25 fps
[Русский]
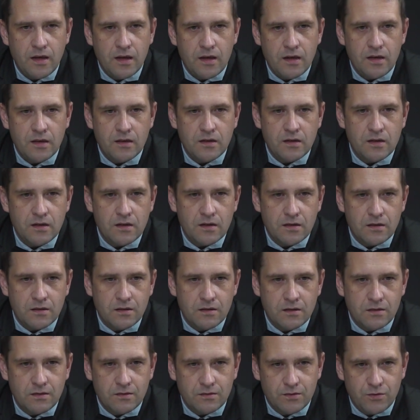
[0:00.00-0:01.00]
Это,
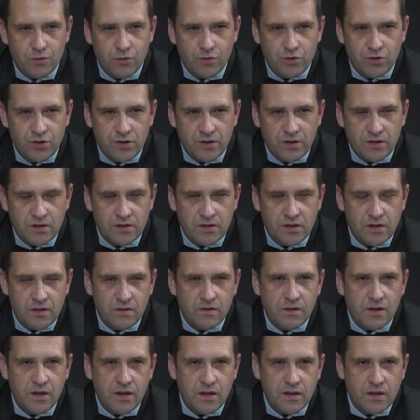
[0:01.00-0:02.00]
в свою очередь,
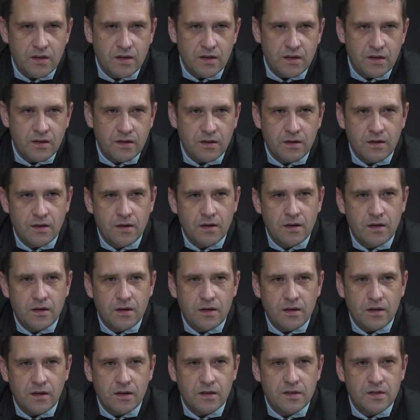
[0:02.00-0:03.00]
заявление
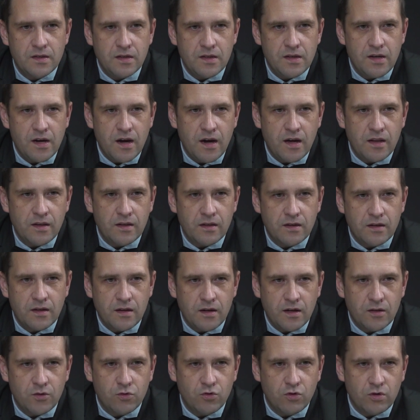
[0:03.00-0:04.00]
россиян
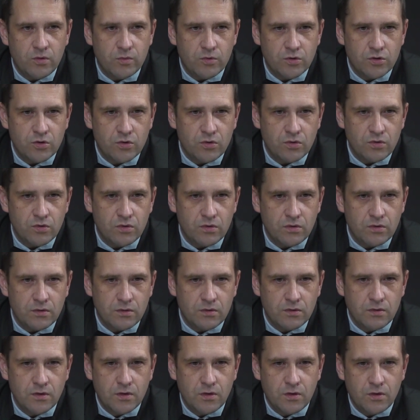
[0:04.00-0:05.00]
о том, что
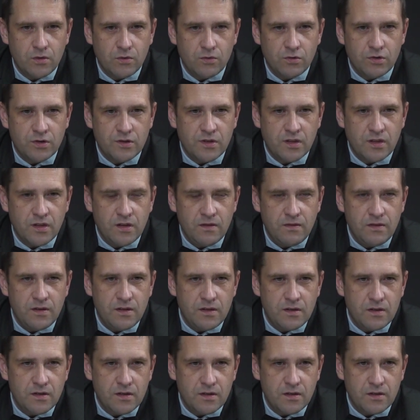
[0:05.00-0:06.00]

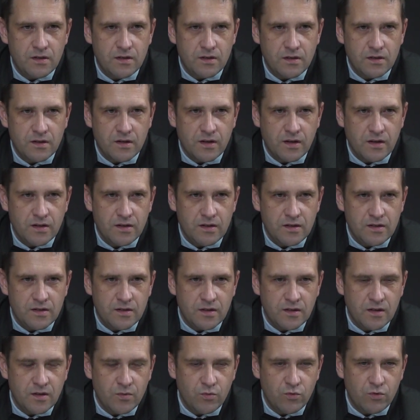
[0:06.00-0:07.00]
установить
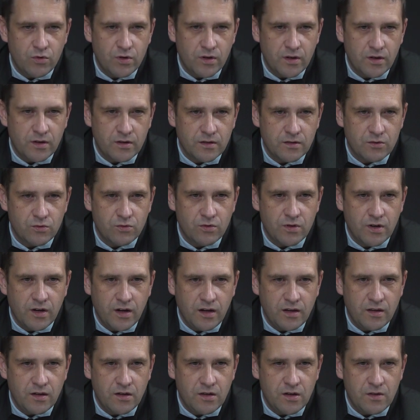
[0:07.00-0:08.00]
граница на море с
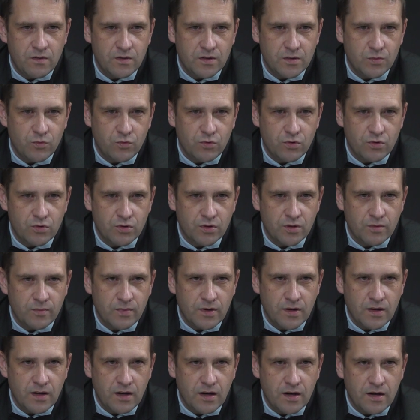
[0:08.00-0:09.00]
Украиной невозможно,
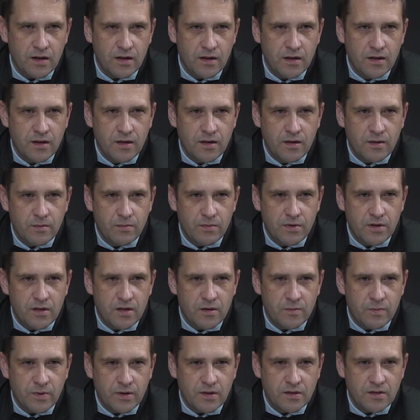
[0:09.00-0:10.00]
пока мы
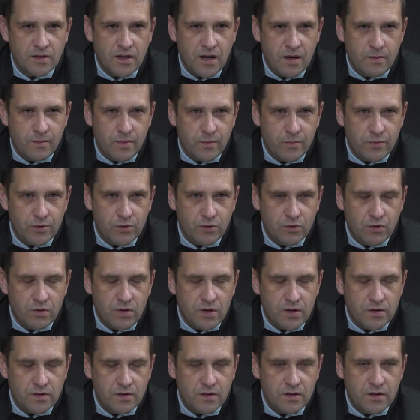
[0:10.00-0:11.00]
не признаем попытку
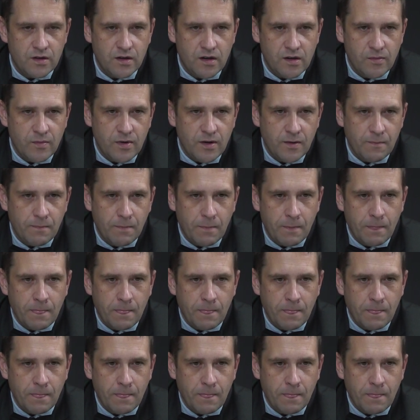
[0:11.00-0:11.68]
аннексии Крыма.